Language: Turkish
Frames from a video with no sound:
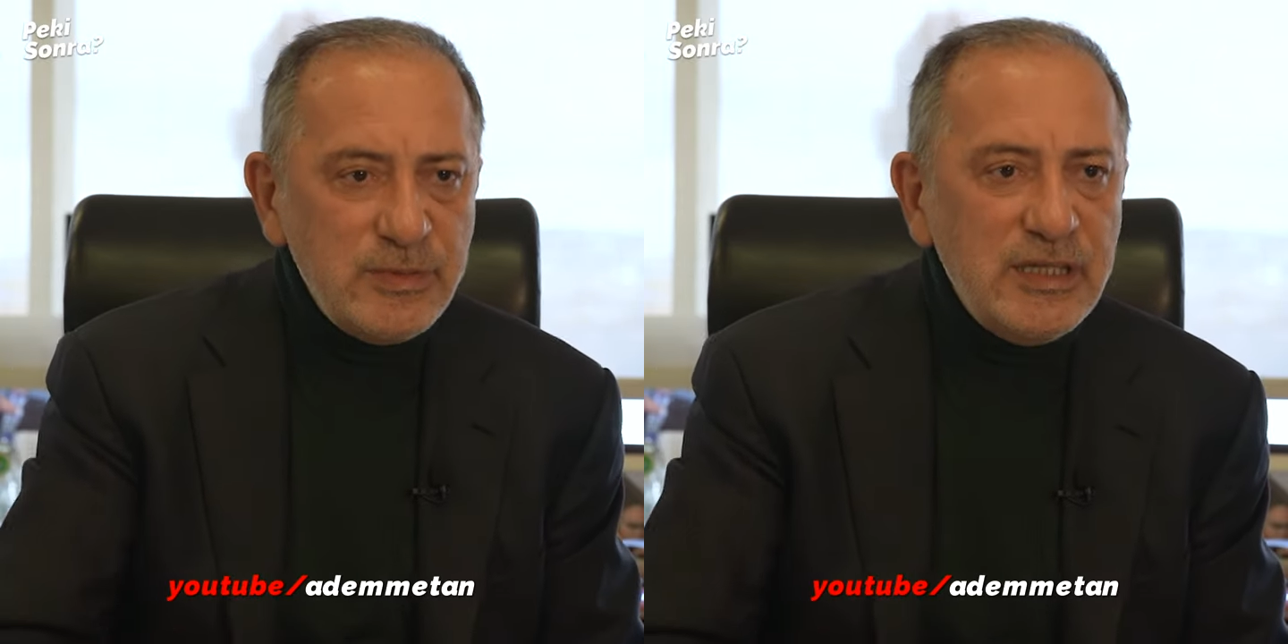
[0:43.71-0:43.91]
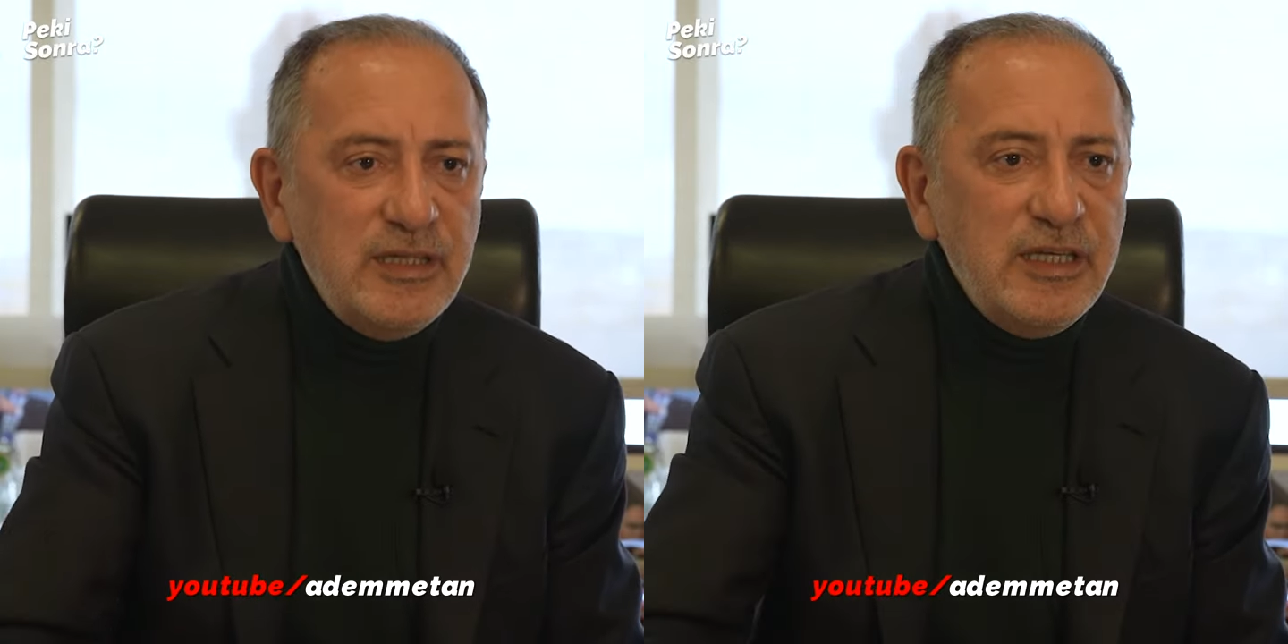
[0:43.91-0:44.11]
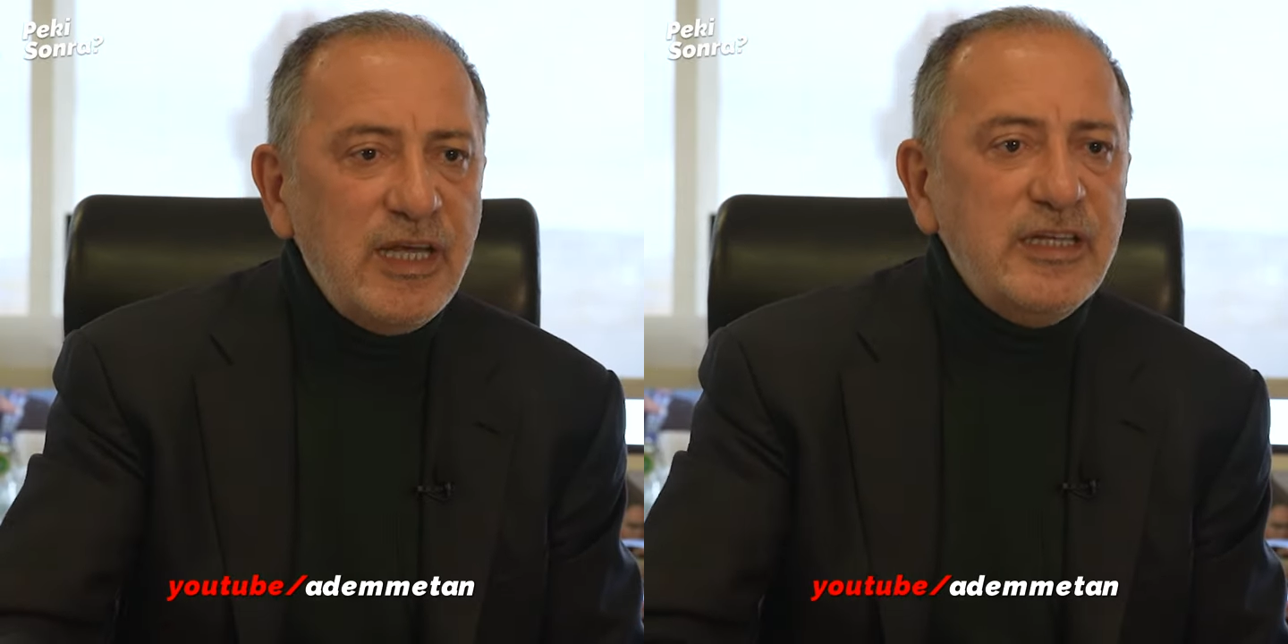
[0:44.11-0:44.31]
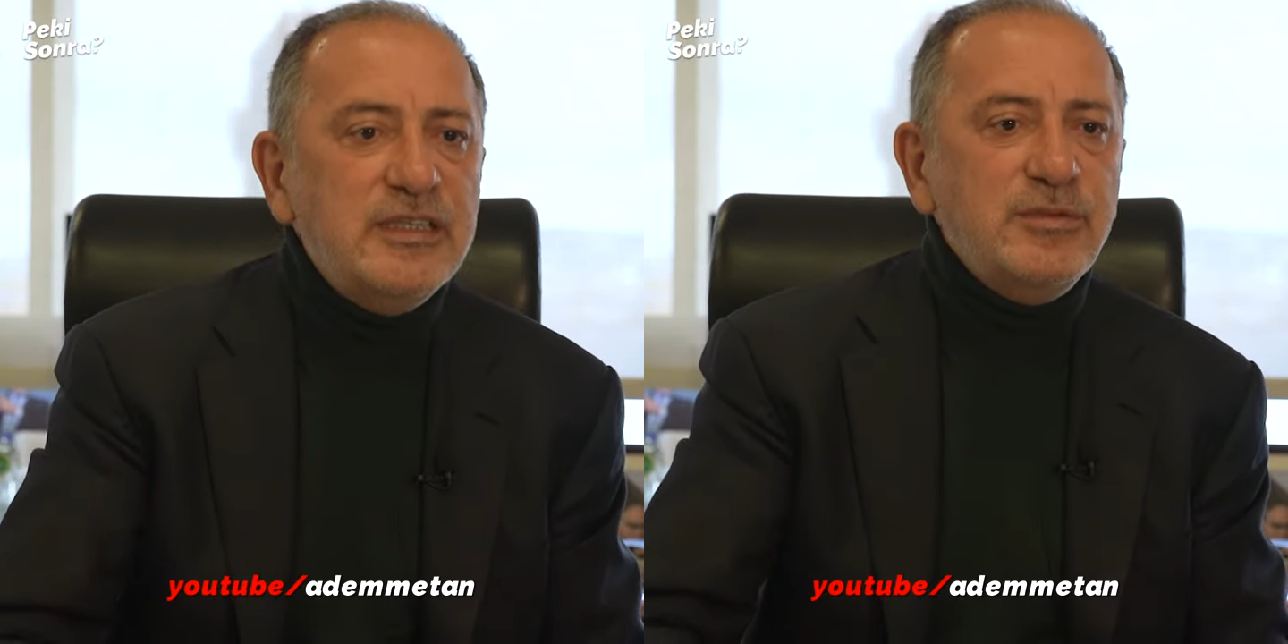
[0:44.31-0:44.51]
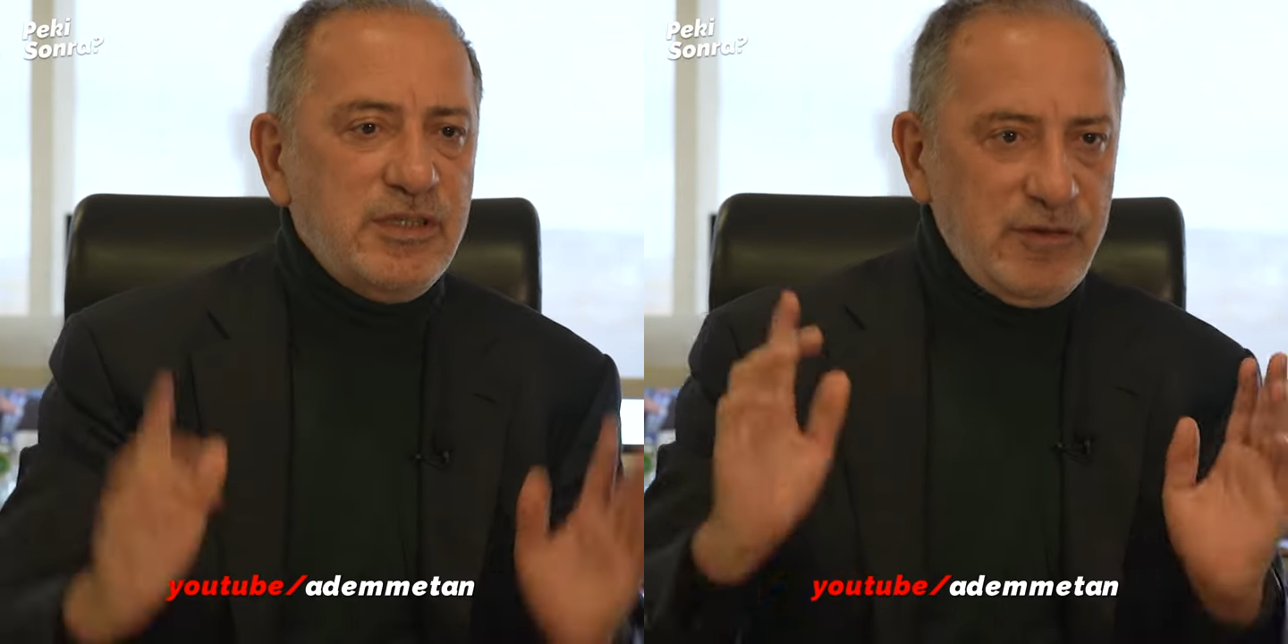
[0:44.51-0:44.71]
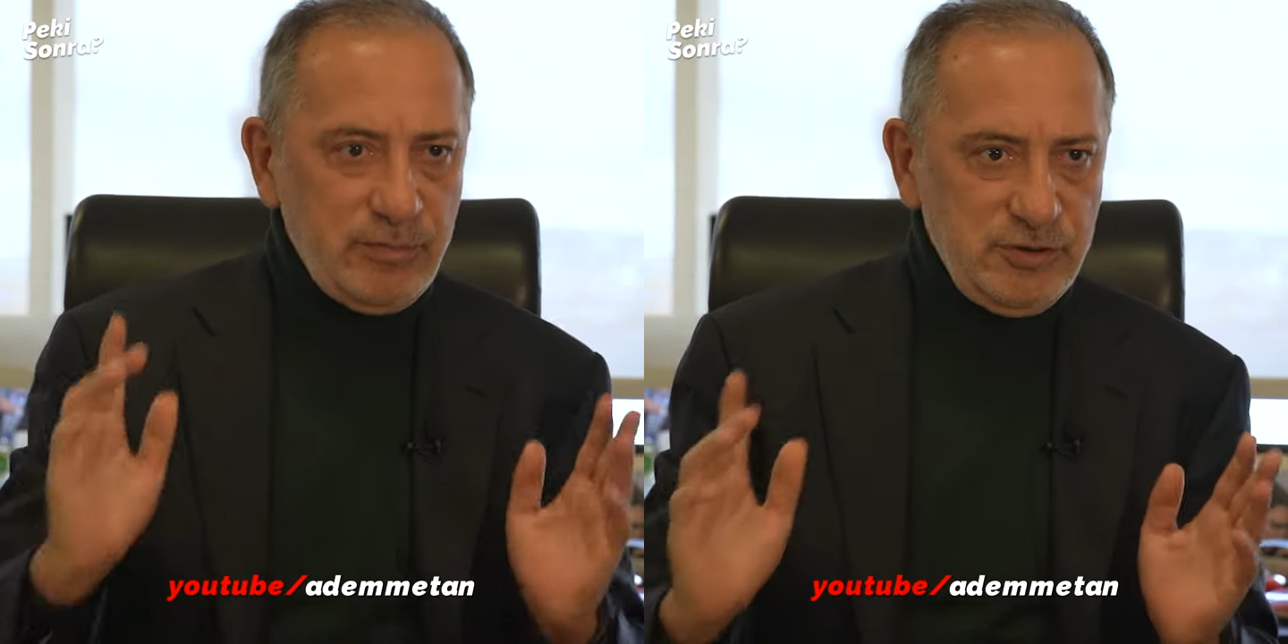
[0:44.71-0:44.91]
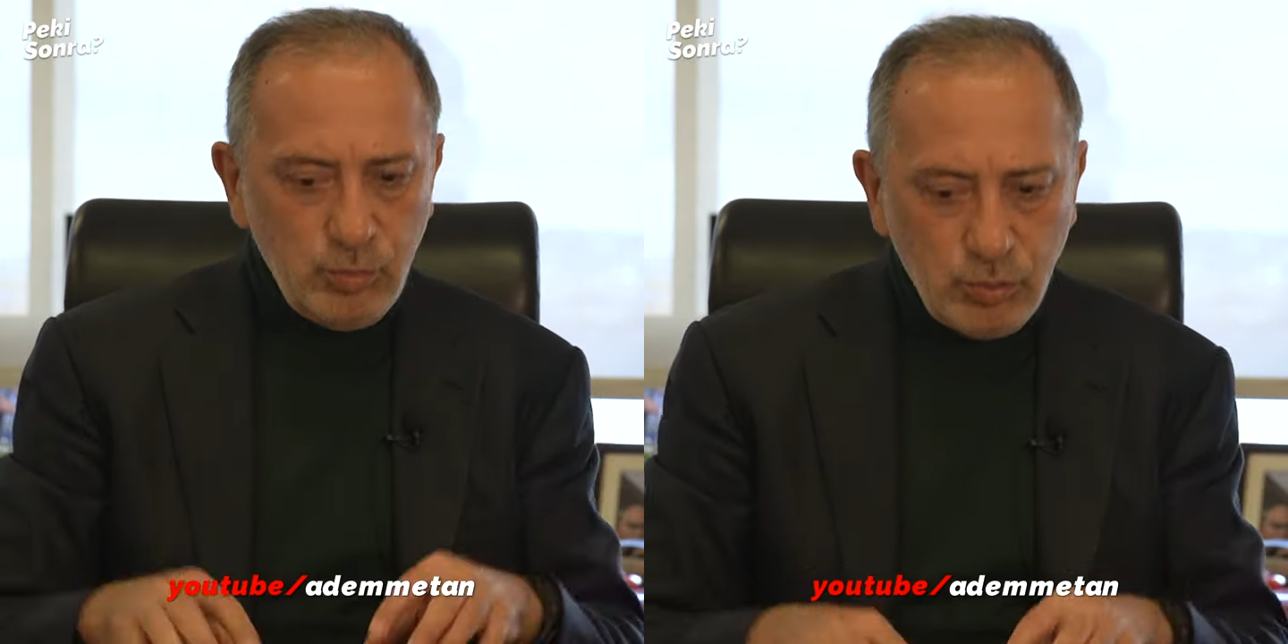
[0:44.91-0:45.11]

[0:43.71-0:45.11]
milli eğitim cevabı.